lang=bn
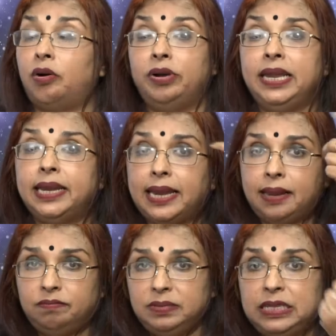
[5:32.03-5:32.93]
অনেক
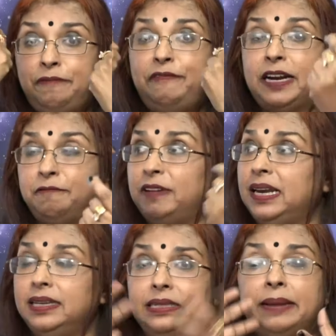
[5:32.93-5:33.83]
ইফেক্ট
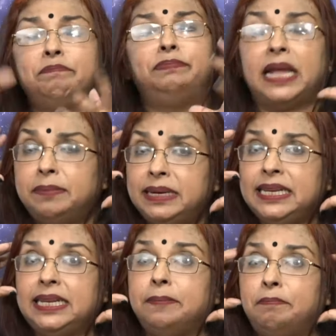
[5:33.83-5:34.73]
ফেলে তার মানে
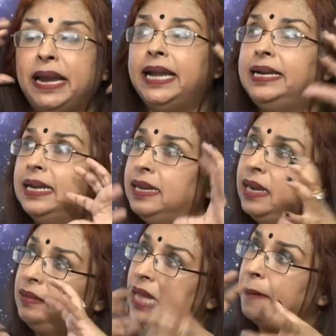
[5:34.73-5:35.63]
কি ব্রেনটাকে
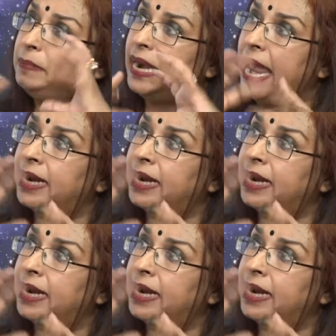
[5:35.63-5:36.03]
আপনার